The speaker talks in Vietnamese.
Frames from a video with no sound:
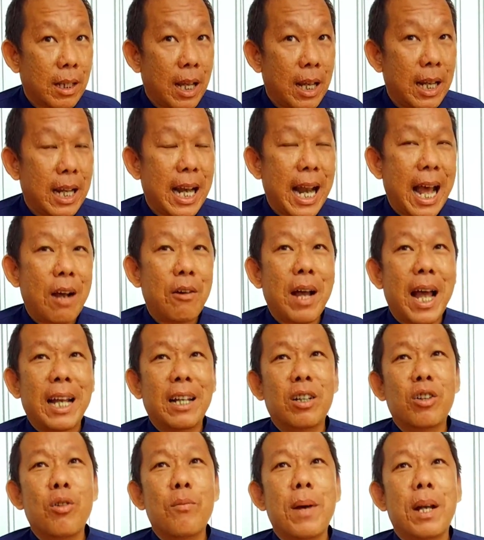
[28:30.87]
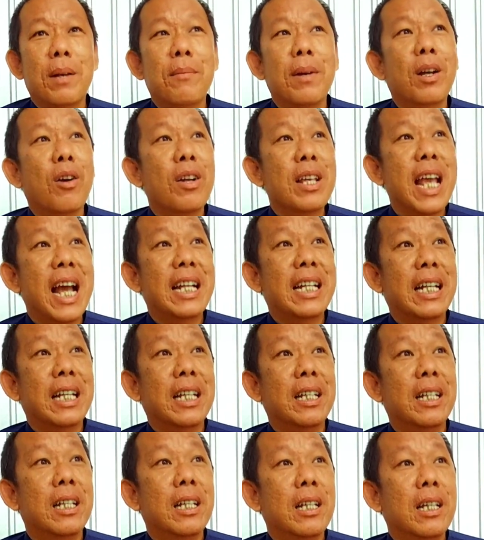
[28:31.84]
thì cái đạo hạnh của mình mới có giá trị
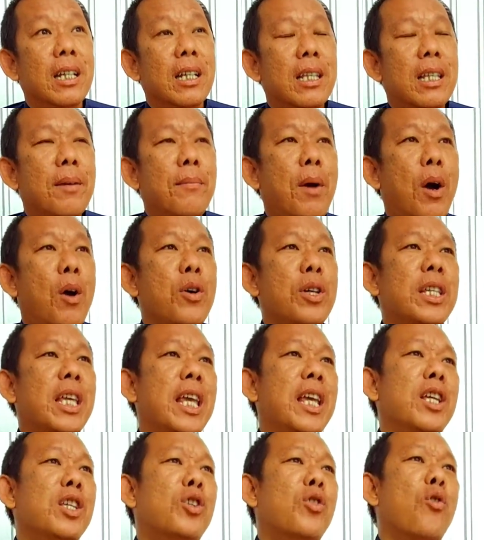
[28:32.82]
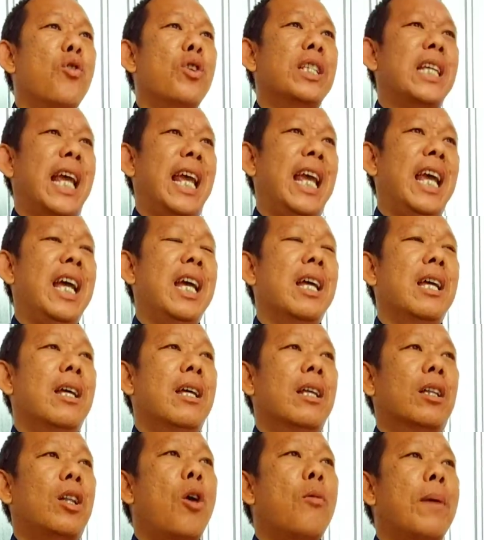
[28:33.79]
chứ mọi chuyện suôn sẻ
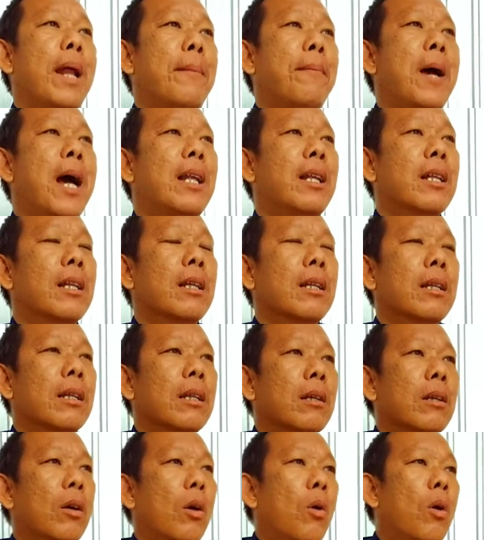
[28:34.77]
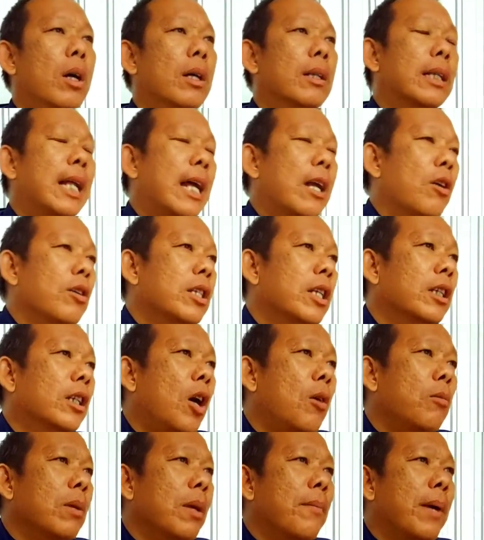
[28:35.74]
tốt đẹp hết ủa người ta đối xử
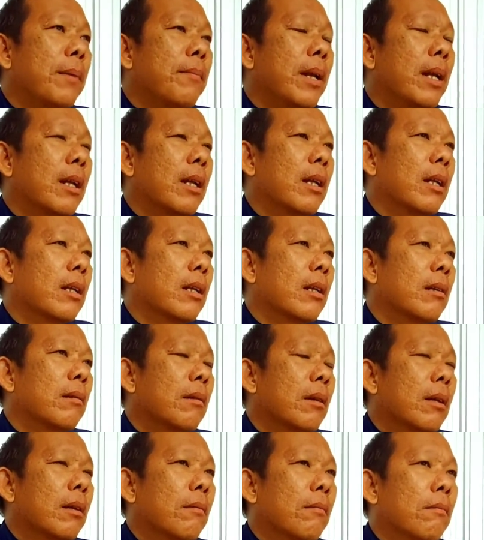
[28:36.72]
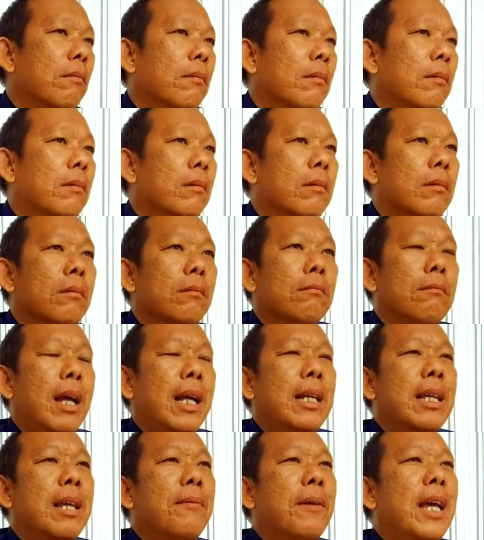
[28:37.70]
tốt với mình mình mắc
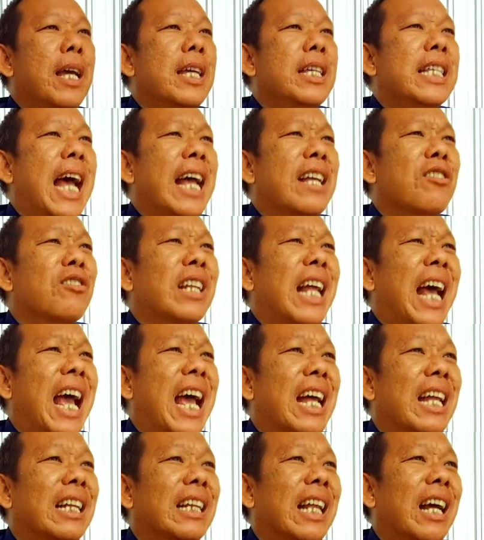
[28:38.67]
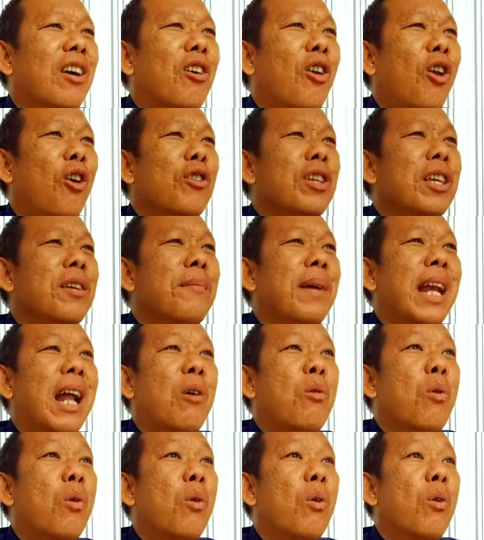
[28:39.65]
cái gì phải hỷ xã cho người ta người ta có lỗi gì mình
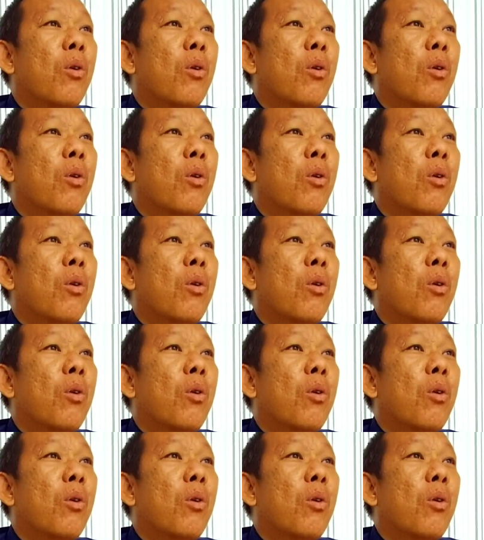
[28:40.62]
đâu